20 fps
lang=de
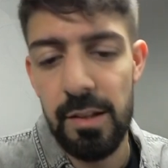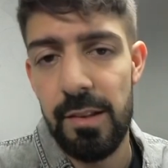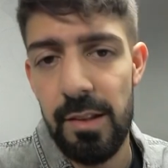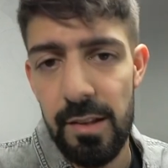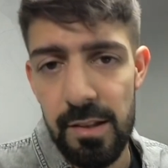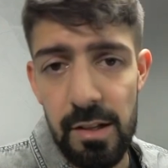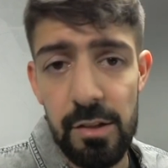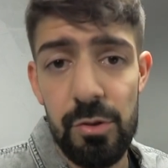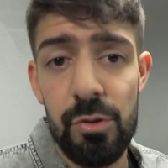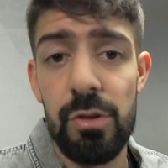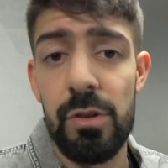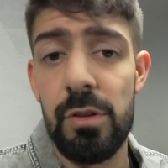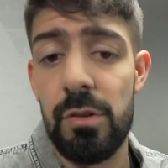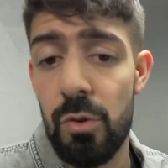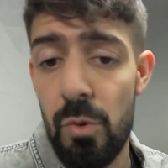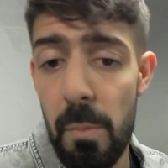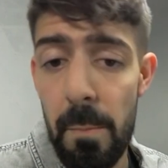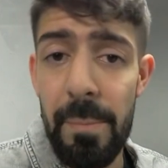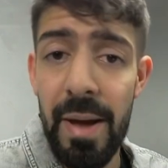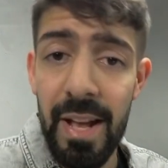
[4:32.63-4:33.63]
dass das natürlich
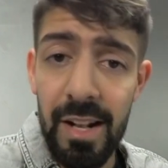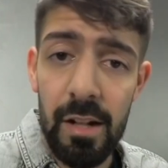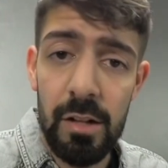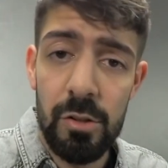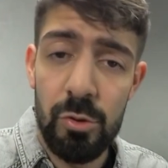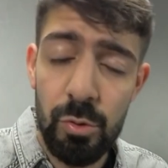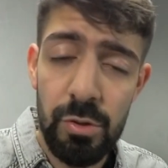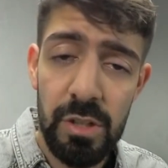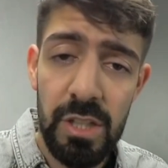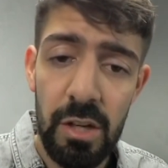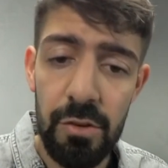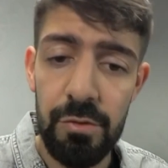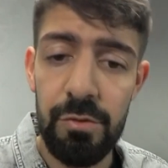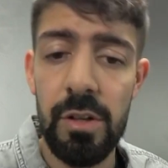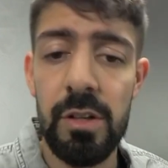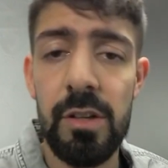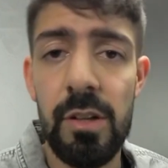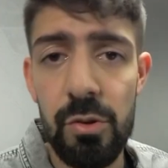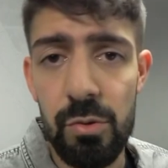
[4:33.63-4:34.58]
zum Battle-Turnier wird,